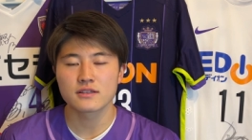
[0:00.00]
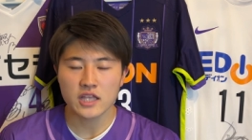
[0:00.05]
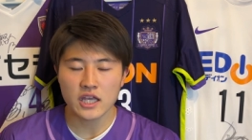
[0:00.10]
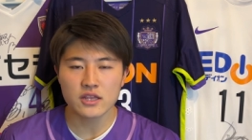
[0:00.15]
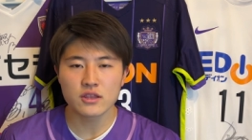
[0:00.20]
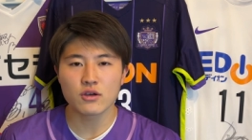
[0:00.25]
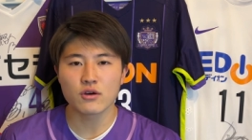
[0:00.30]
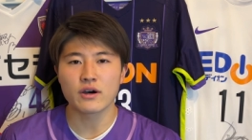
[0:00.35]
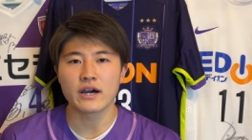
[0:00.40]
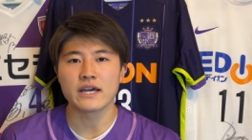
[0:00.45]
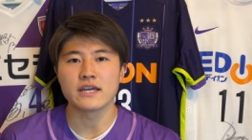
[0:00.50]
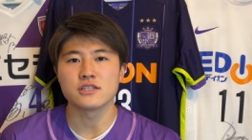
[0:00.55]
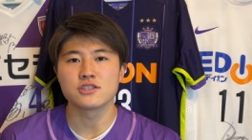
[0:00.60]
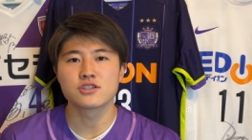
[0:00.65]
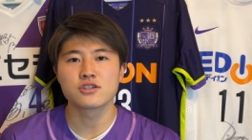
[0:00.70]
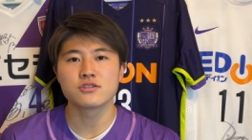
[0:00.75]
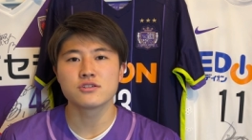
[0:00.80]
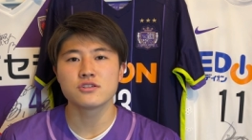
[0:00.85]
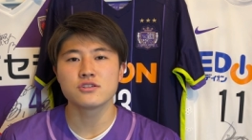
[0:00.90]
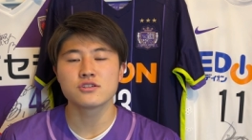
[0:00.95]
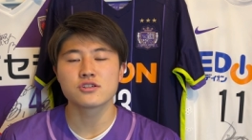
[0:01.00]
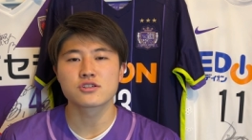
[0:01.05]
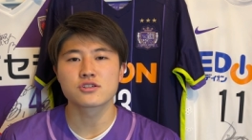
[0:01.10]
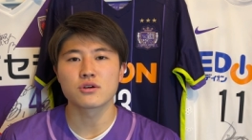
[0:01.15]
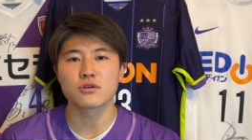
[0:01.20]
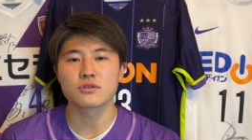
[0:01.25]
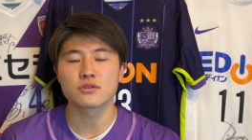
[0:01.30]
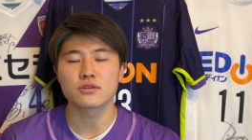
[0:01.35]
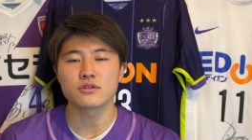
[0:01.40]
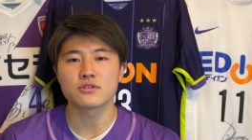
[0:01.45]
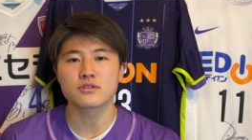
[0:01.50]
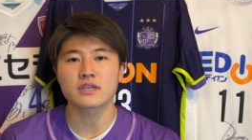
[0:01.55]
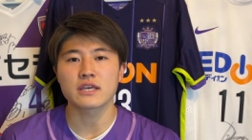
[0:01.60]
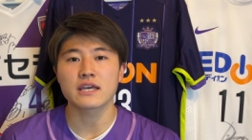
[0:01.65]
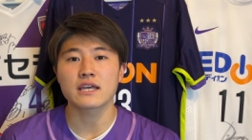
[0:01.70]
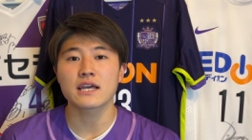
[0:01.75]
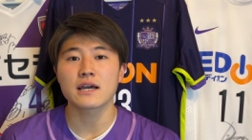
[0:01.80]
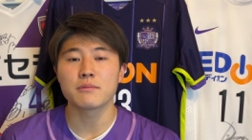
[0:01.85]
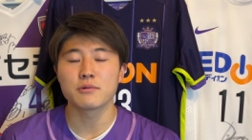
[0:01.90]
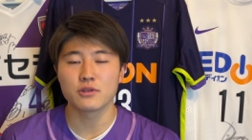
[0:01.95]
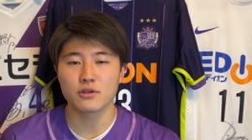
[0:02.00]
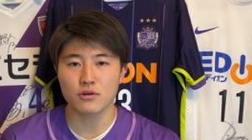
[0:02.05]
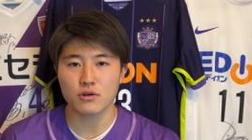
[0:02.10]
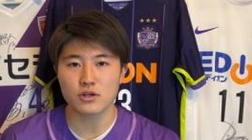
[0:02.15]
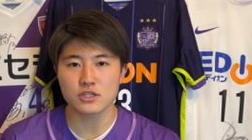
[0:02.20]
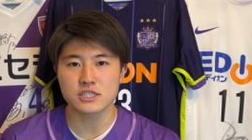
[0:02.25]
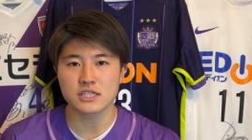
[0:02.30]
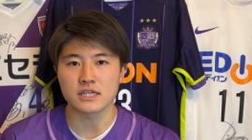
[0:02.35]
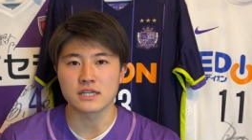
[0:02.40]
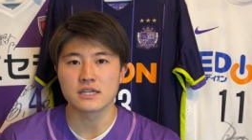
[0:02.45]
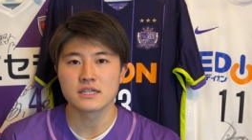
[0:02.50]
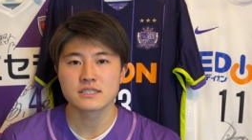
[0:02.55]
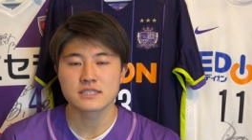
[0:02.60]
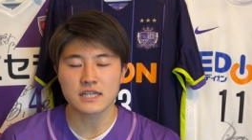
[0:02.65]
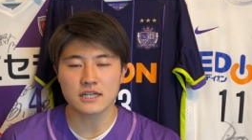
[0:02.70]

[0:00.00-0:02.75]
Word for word: 天皇杯準優勝という結果も残し、